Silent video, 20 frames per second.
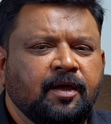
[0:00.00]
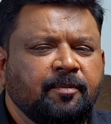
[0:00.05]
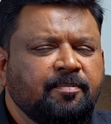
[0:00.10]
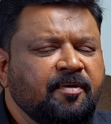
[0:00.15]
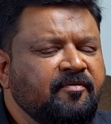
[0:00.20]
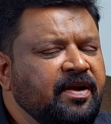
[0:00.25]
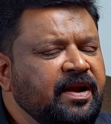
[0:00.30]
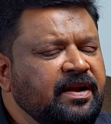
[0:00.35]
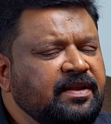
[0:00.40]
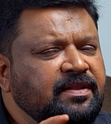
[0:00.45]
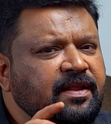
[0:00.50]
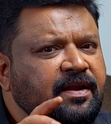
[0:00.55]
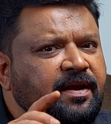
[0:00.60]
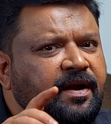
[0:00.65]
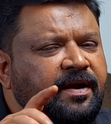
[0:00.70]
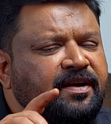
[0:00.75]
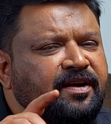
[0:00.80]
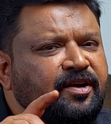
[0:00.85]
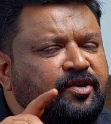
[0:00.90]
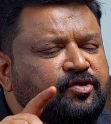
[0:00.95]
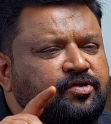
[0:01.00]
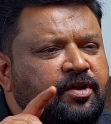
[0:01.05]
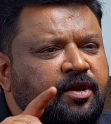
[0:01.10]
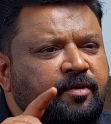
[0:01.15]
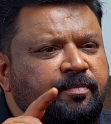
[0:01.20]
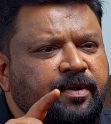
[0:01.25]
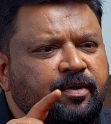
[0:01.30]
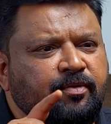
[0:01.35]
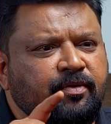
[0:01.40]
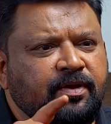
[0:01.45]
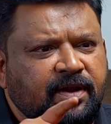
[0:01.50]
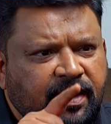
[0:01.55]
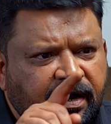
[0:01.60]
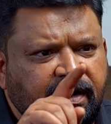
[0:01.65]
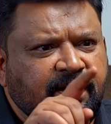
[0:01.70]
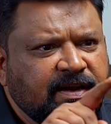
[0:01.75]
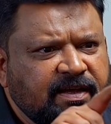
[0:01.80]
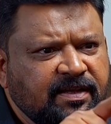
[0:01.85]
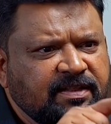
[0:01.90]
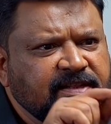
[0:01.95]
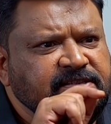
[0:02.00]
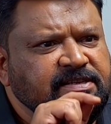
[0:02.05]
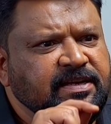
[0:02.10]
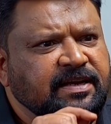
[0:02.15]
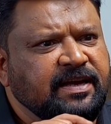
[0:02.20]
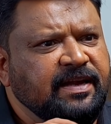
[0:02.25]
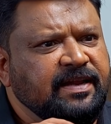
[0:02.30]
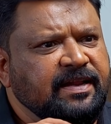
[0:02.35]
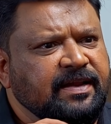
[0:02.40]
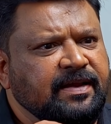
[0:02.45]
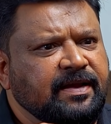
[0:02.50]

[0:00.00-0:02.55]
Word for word: இப்போ வளர்ந்த நாடுகள்னு சொல்லப்படக்கூடிய நாடுகளுக்கு இந்த சிக்கல்